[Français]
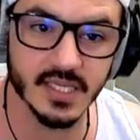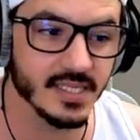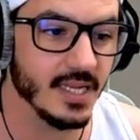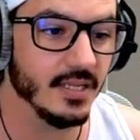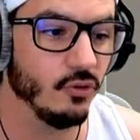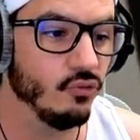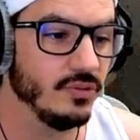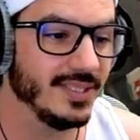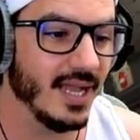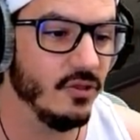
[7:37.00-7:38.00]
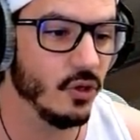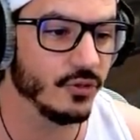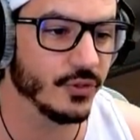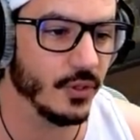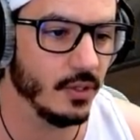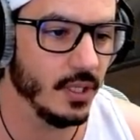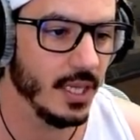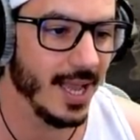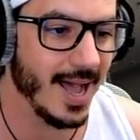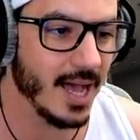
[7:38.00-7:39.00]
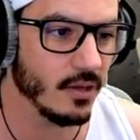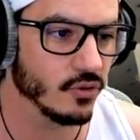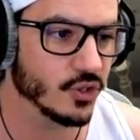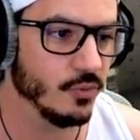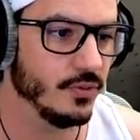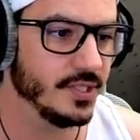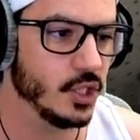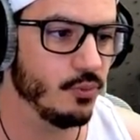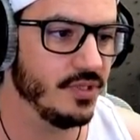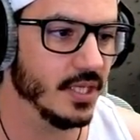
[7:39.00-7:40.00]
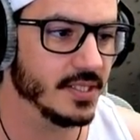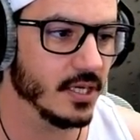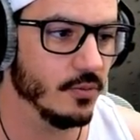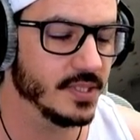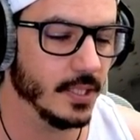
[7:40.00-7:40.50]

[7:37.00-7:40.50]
c'est tout à notre arrangement, si je puis dire ça comme